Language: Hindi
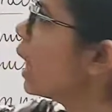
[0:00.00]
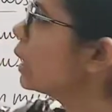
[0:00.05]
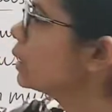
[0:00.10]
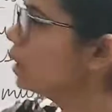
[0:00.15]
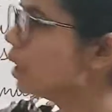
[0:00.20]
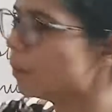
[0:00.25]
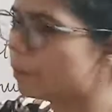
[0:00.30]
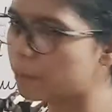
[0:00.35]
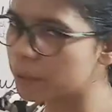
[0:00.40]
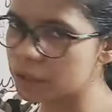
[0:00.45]

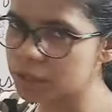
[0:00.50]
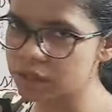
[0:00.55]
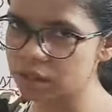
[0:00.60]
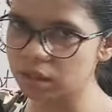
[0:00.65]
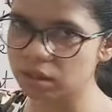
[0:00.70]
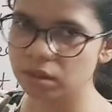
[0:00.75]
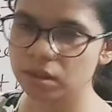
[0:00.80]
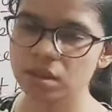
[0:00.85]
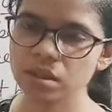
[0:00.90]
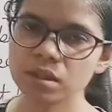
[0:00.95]
अदर
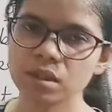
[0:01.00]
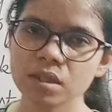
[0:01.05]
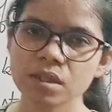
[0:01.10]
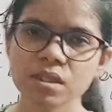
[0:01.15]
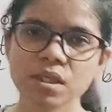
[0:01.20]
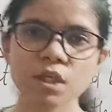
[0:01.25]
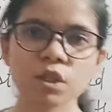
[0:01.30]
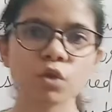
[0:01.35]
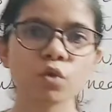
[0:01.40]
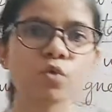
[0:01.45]
पर्सन कि
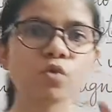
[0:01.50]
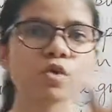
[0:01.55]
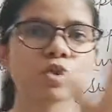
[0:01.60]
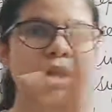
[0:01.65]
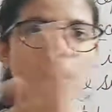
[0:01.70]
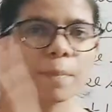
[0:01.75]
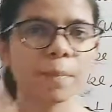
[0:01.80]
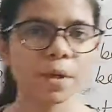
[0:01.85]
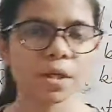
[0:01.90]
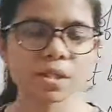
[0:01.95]
किसी दूसरे
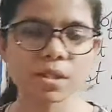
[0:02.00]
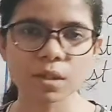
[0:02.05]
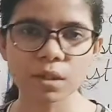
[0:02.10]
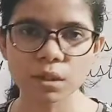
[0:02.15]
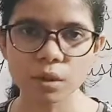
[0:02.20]
पर्सन